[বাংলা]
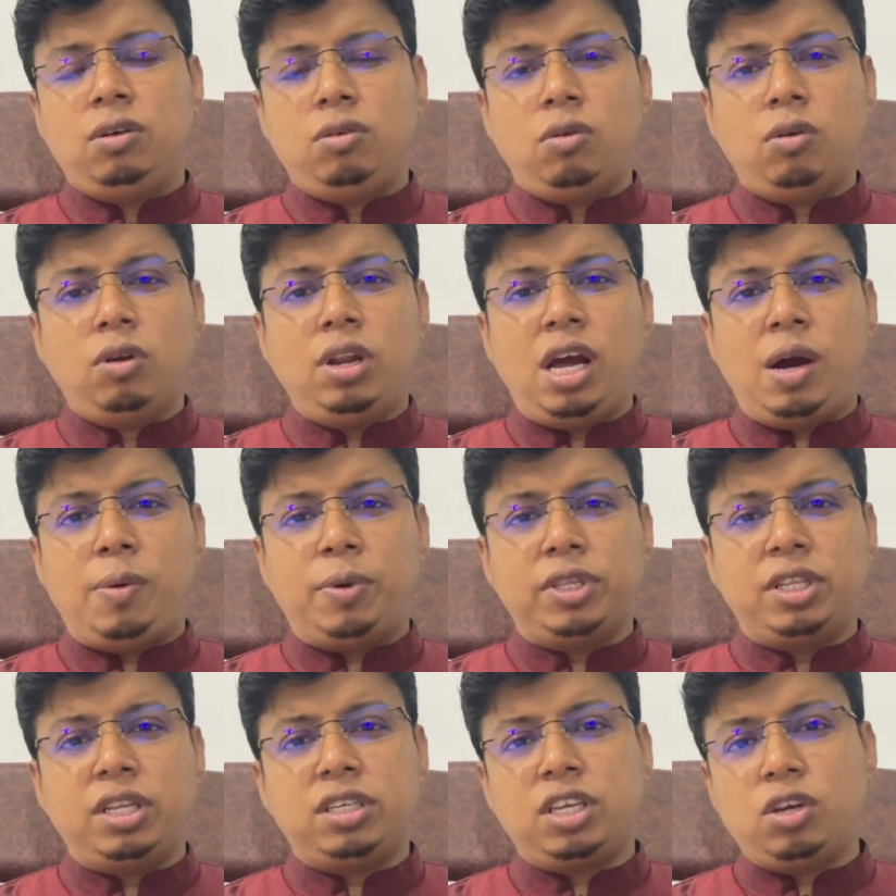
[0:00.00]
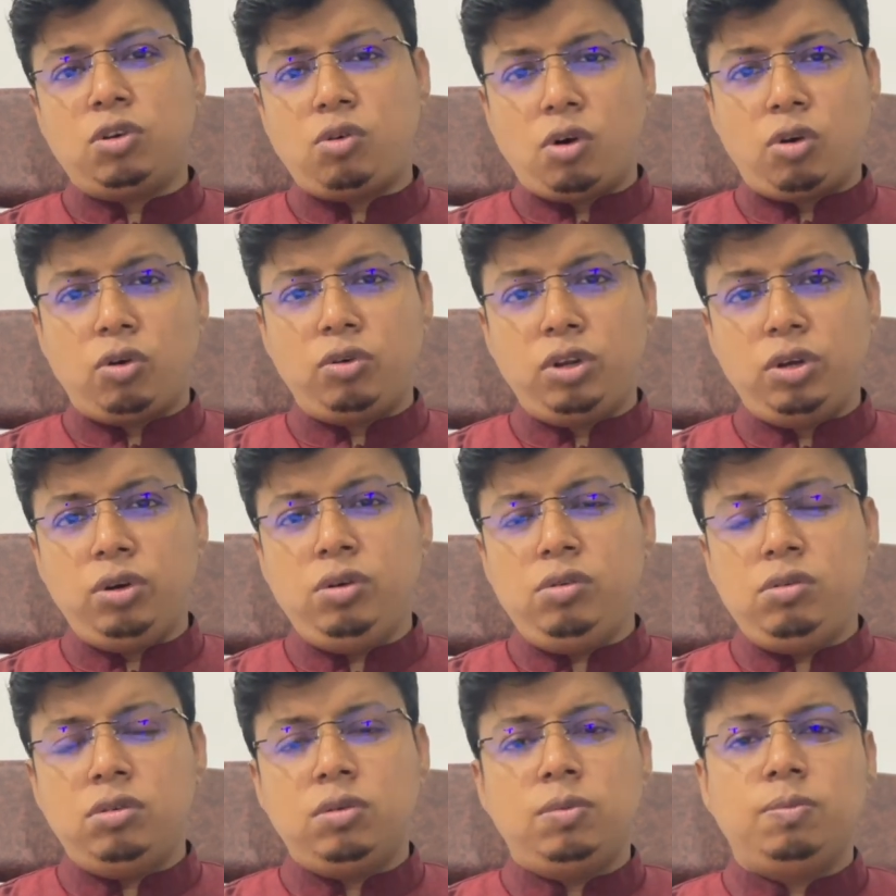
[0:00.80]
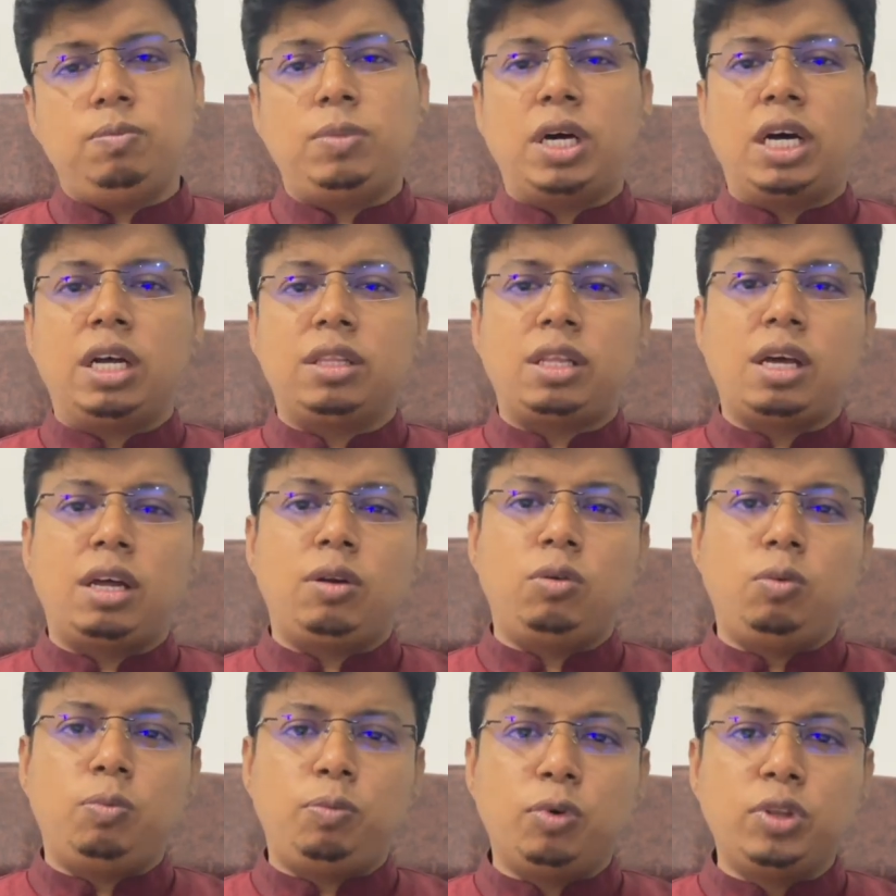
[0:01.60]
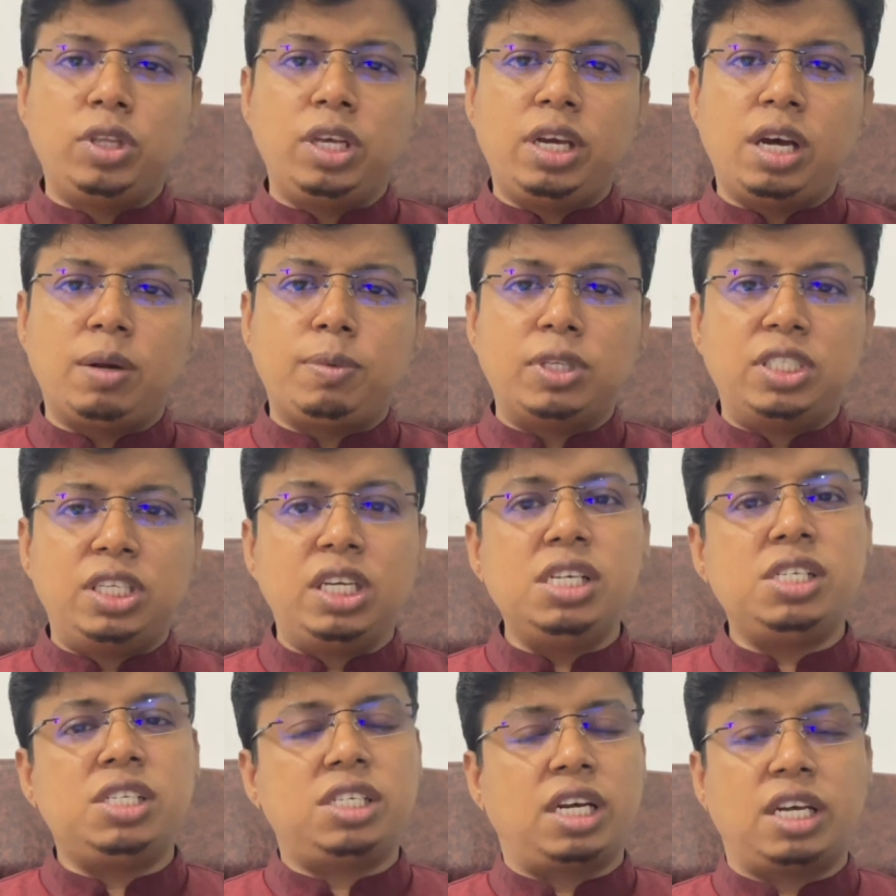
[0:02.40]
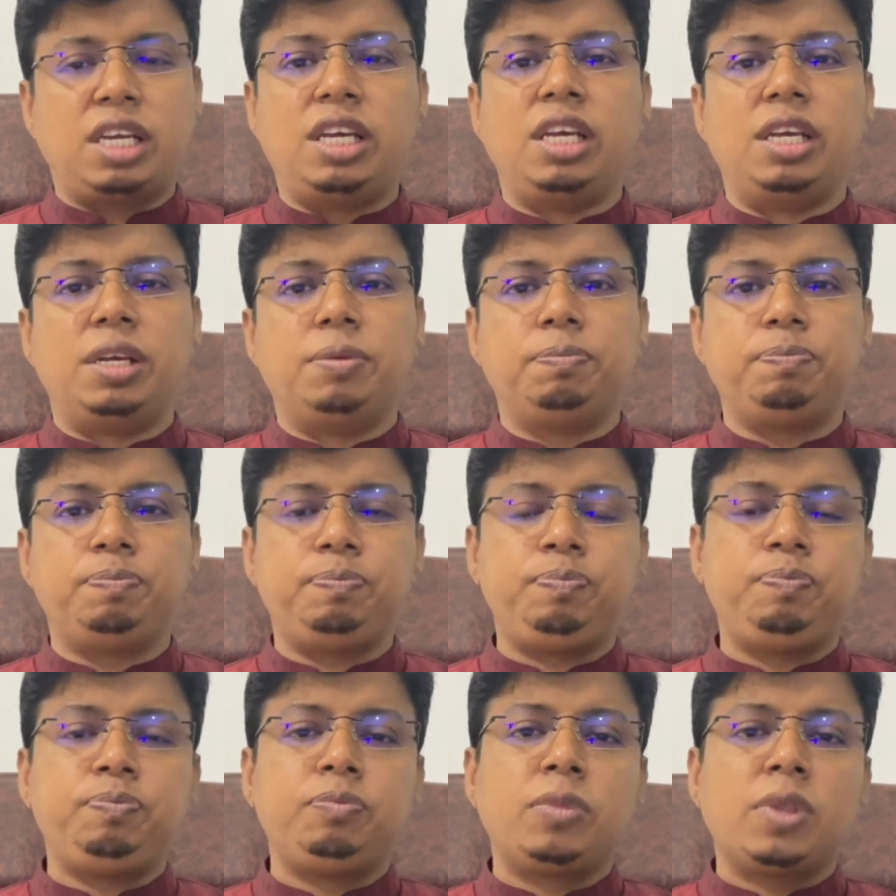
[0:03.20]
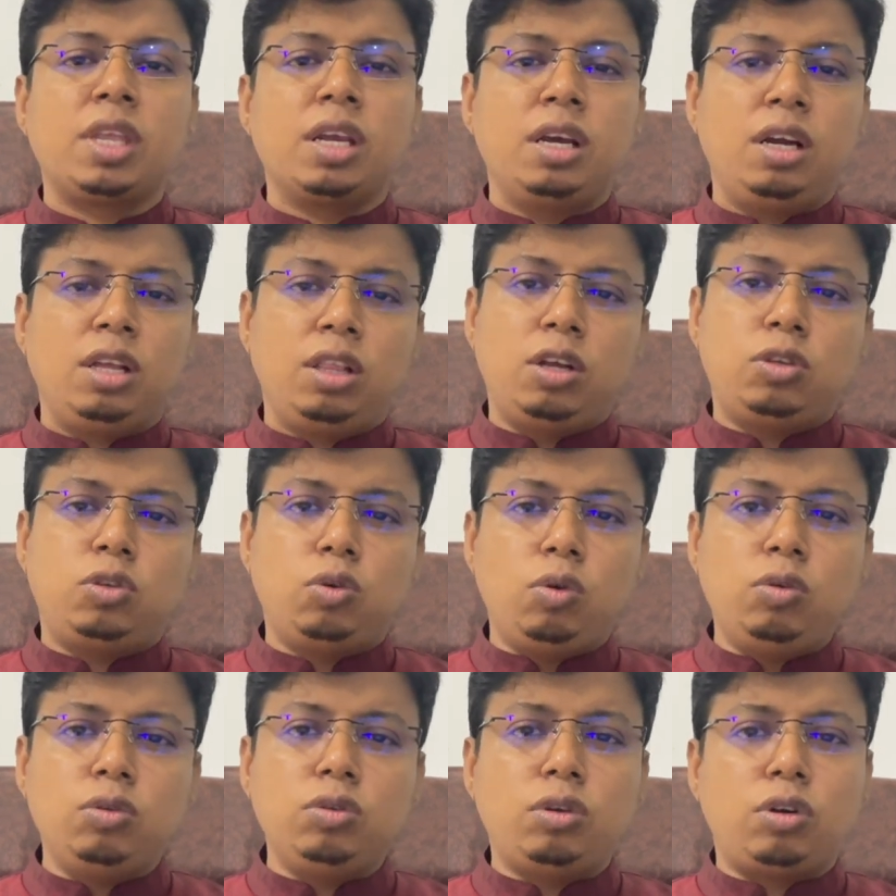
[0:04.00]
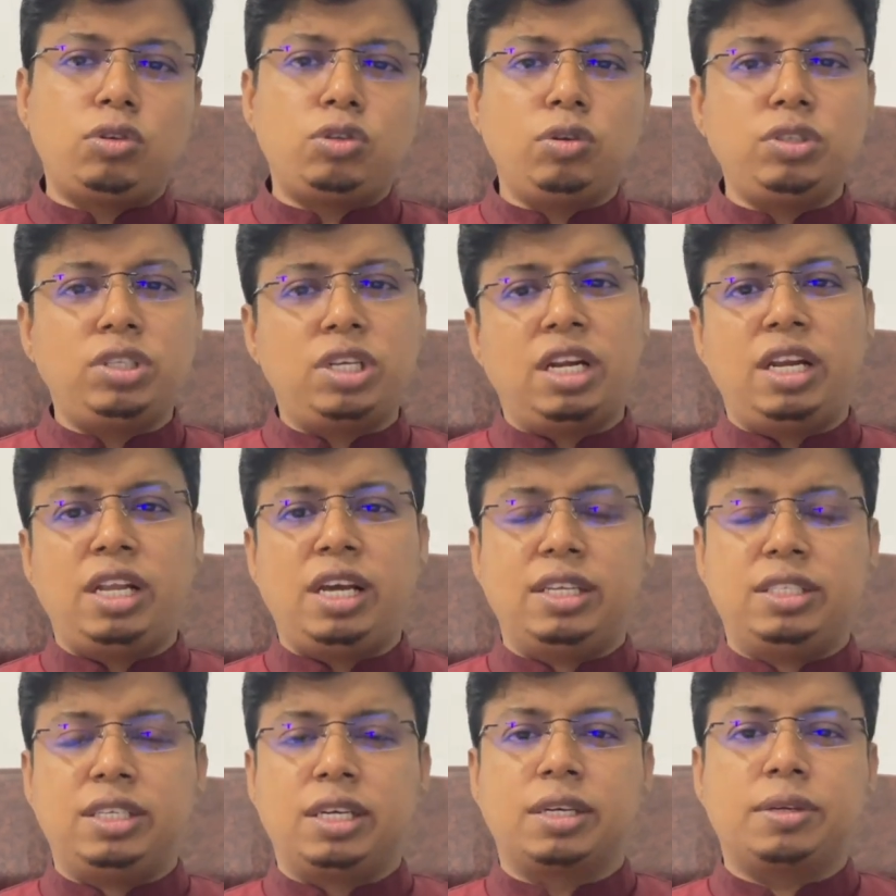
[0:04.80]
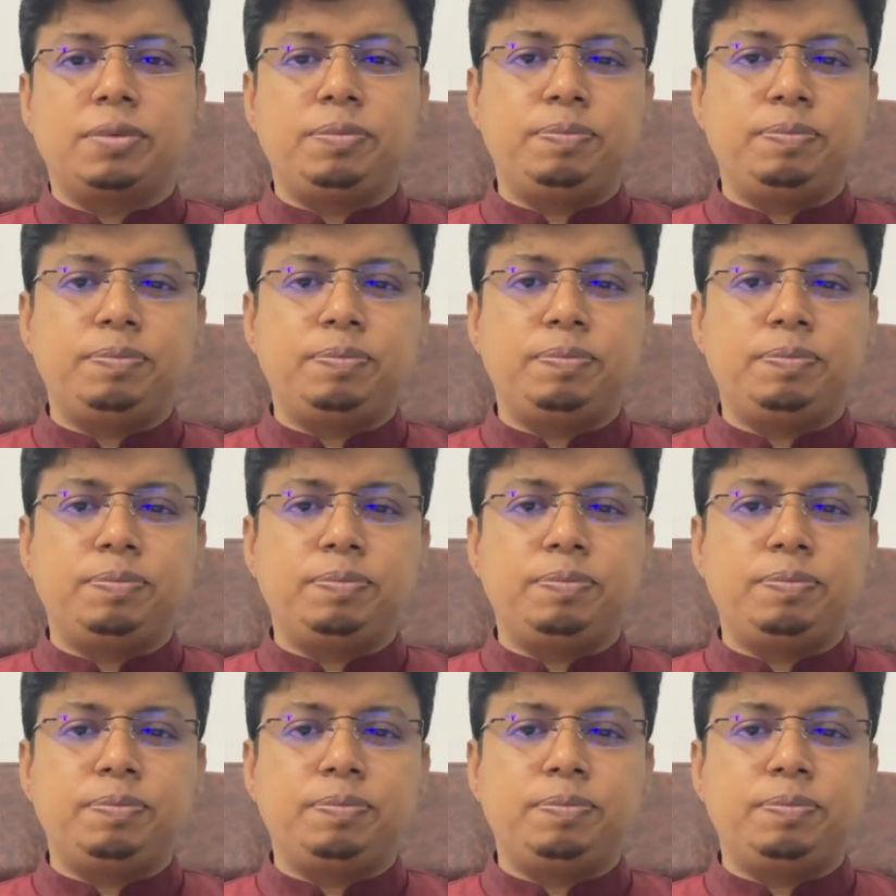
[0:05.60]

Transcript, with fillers: হলে আমাদের কি করণীয় বা তার প্রতিকার বা চিকিৎসা কী তা চলুন দর্শক জেনে নেওয়া যাক